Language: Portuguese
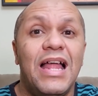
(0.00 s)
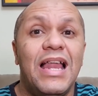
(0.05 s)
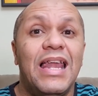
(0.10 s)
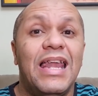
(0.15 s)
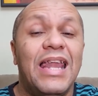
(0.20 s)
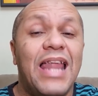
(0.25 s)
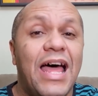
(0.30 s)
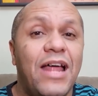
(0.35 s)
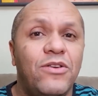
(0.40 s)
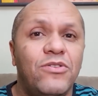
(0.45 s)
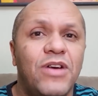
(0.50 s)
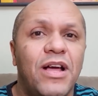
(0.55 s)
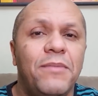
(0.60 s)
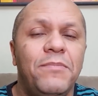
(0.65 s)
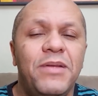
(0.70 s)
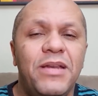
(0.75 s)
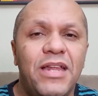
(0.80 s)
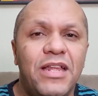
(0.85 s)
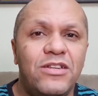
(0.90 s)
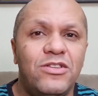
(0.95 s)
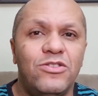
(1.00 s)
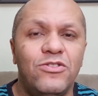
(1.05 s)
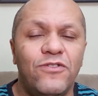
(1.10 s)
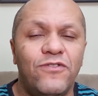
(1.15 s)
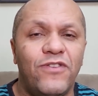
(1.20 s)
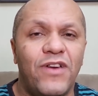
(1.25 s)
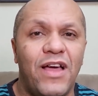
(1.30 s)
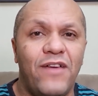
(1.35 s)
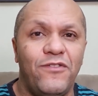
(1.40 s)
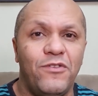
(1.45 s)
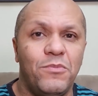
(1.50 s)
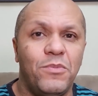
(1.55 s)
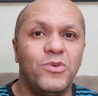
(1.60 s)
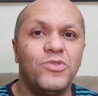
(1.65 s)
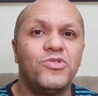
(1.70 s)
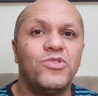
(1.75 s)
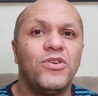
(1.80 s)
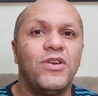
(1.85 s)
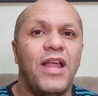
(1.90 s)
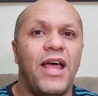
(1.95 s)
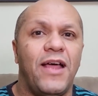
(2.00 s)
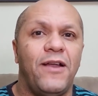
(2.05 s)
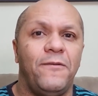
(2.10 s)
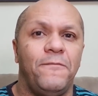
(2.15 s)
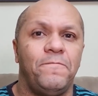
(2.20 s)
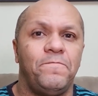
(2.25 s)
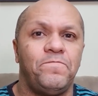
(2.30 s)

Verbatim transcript: lá no gabinete do Flávio Bolsonaro.